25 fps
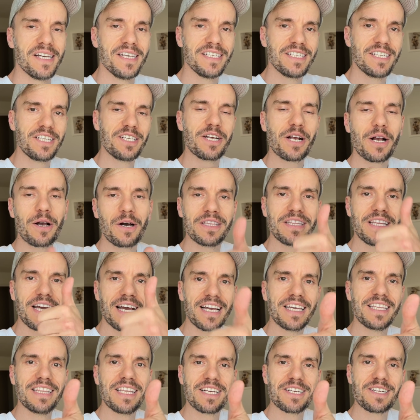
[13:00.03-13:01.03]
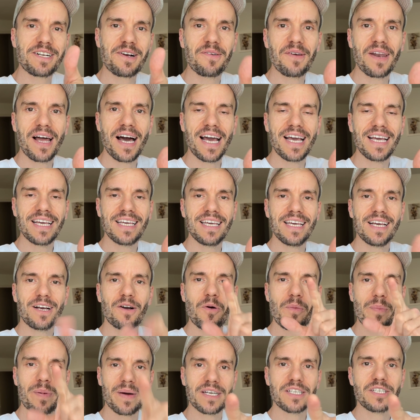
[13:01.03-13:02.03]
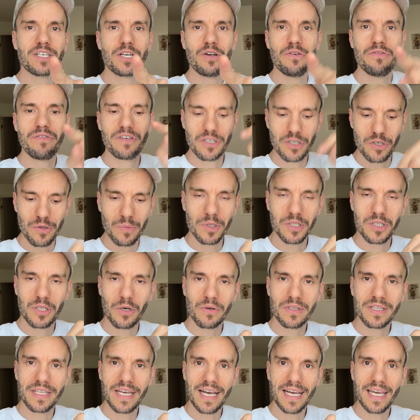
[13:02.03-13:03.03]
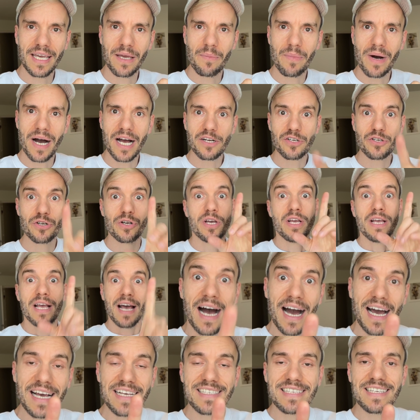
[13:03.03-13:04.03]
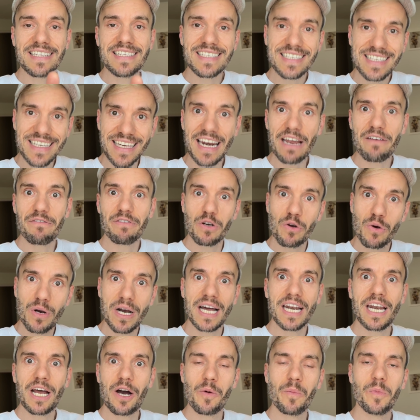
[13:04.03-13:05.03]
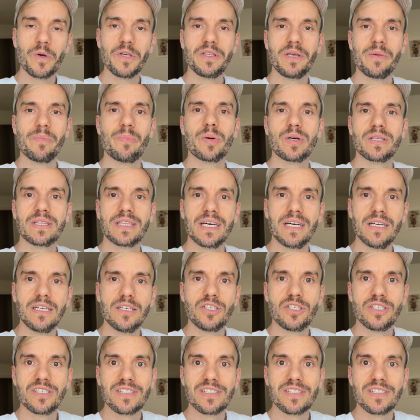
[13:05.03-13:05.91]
Se chegou até aqui, deixa um like, compartilha o vídeo no botão que tem aqui embaixo. Ah, e se inscreve no canal, muito importante.